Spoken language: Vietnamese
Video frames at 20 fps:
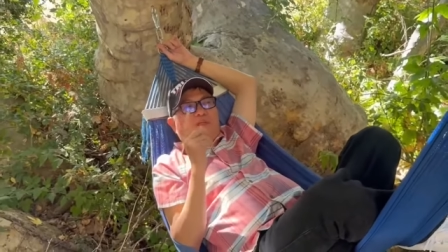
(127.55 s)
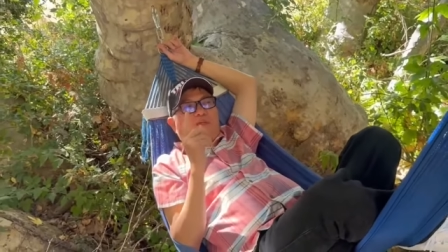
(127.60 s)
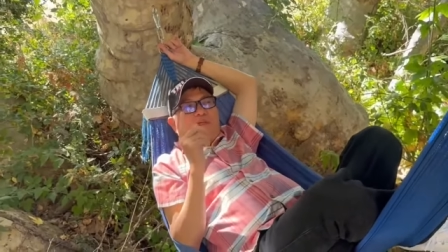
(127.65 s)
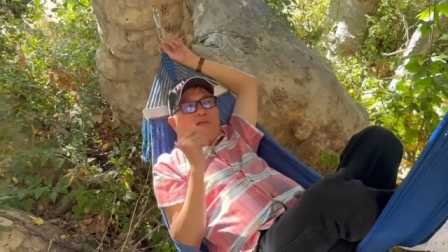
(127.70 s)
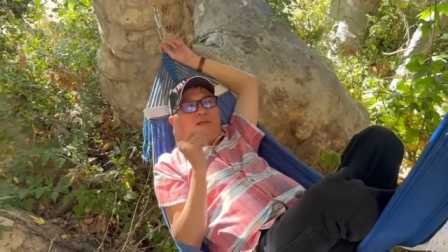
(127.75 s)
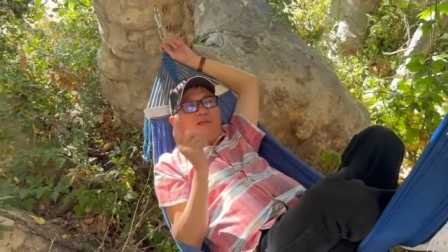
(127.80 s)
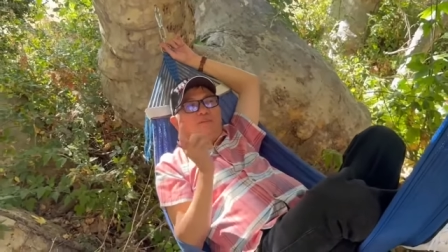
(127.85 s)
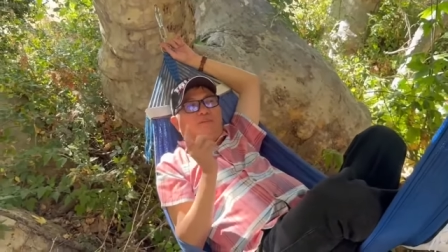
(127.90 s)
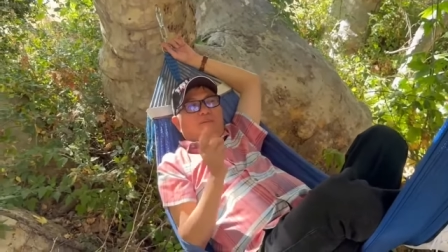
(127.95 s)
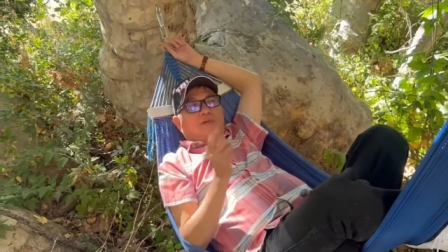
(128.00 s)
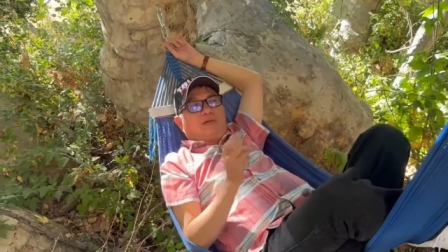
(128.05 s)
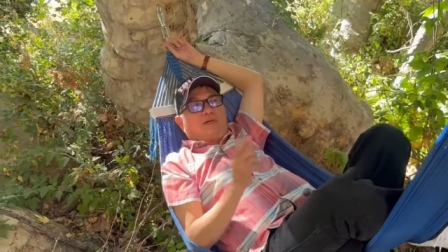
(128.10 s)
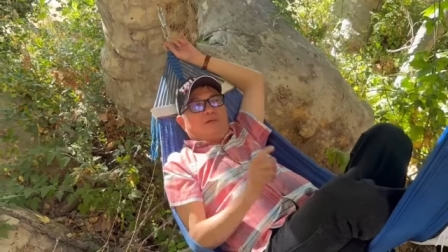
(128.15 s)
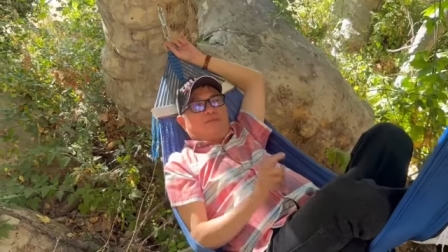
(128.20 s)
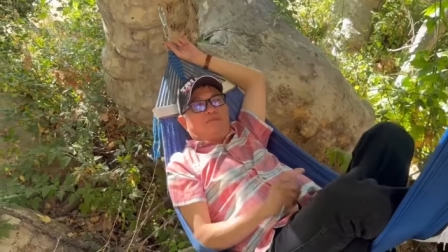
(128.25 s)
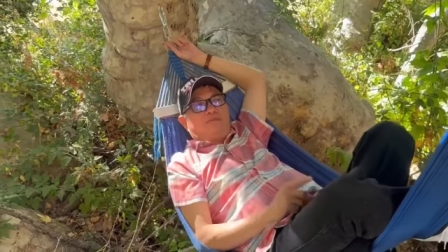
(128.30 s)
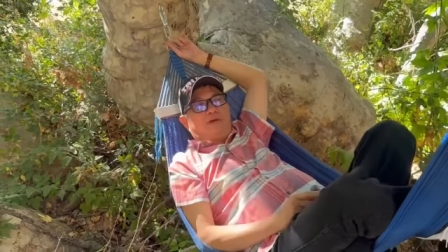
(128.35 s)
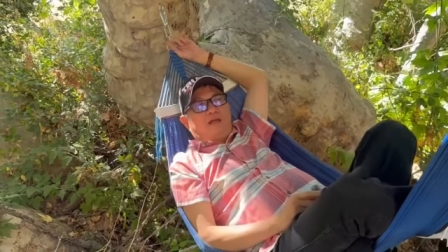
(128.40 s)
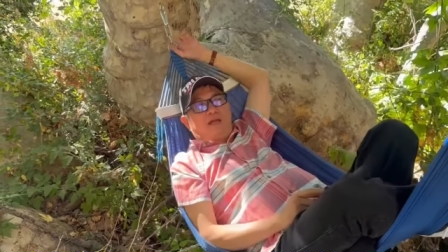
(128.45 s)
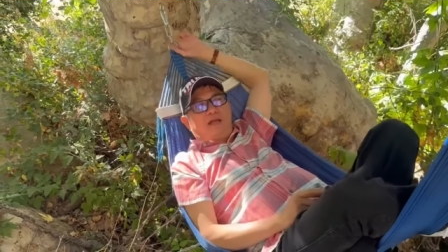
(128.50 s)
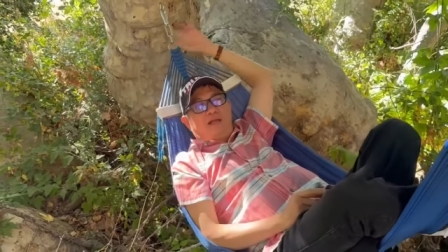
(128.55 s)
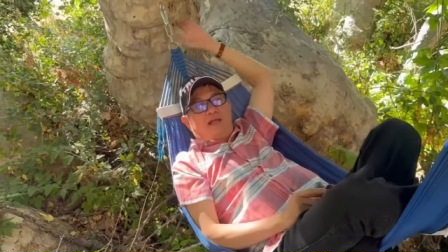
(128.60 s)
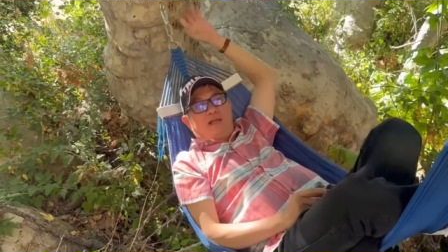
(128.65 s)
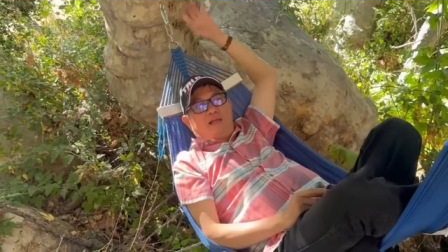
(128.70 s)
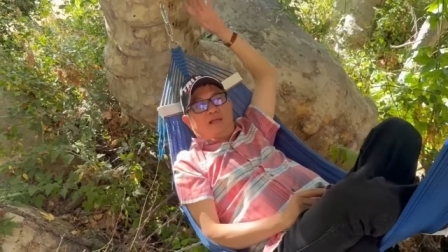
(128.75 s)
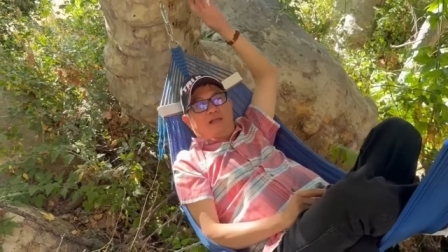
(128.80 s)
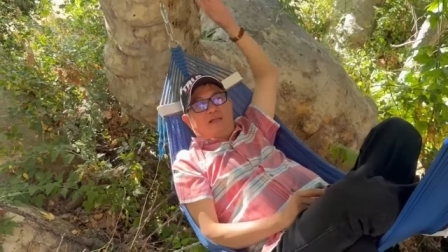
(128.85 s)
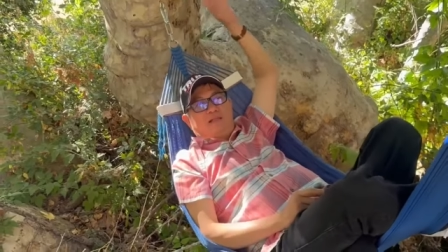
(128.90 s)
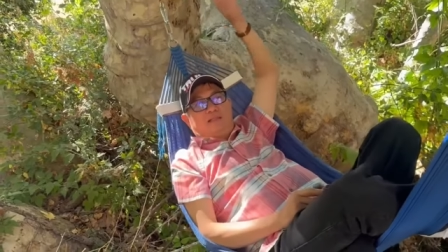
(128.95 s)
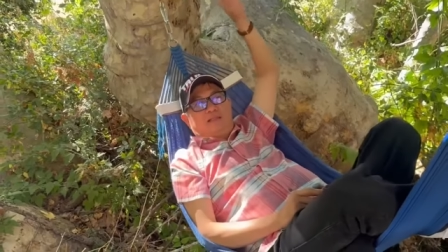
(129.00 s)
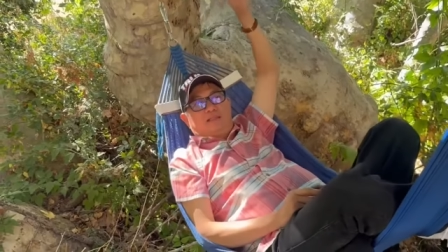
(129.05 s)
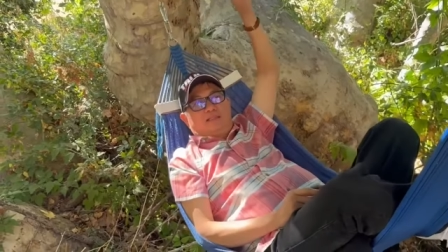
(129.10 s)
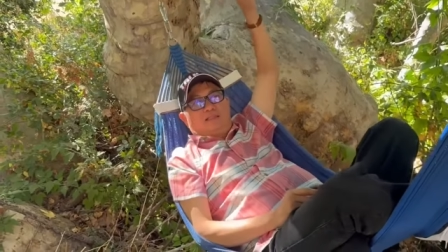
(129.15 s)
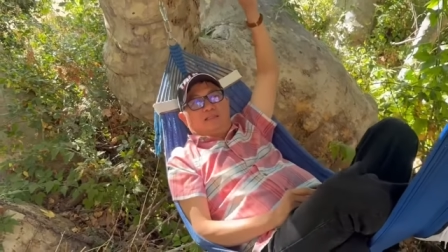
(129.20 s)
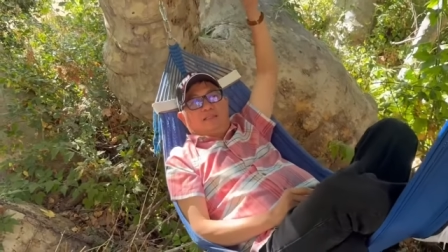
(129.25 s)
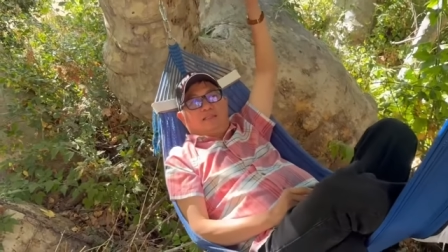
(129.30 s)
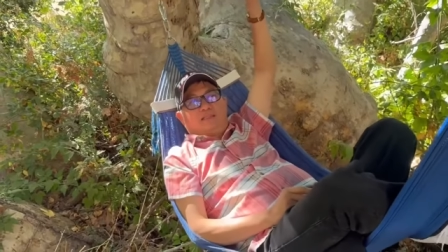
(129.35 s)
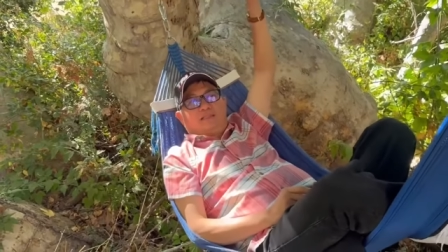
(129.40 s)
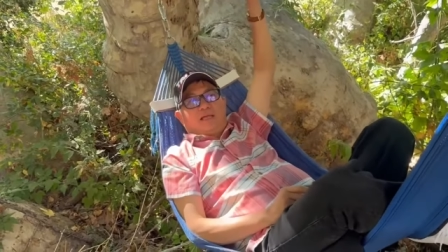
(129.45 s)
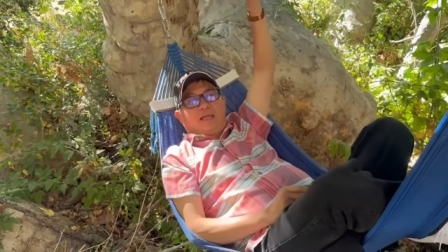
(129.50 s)
để mà phá và
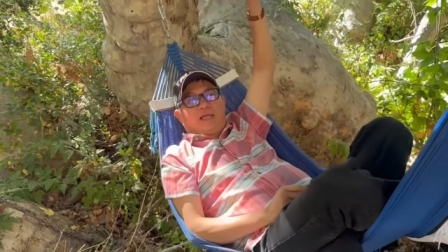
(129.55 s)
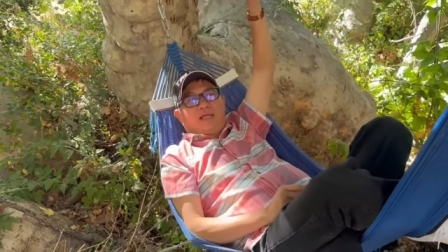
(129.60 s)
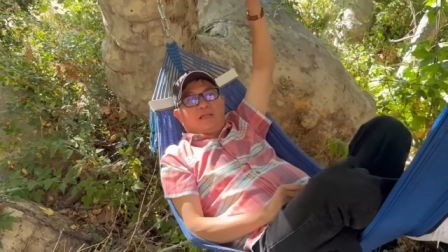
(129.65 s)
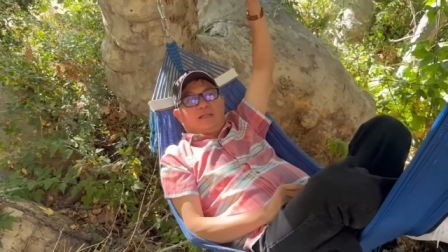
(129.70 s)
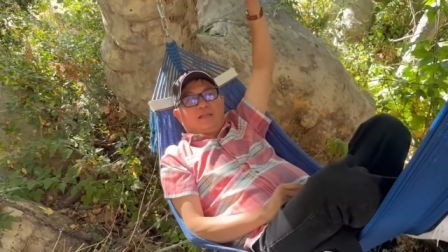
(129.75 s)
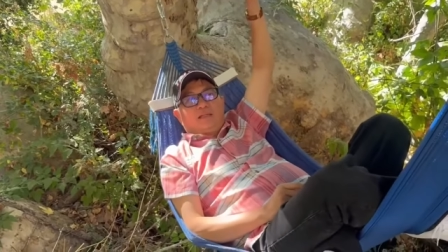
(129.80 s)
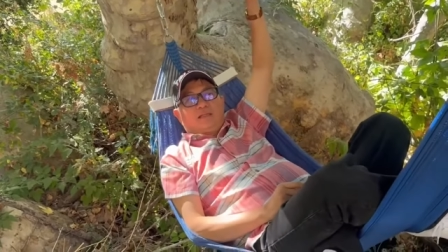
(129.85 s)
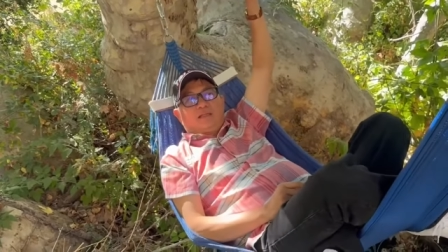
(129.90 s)
xuyên tạc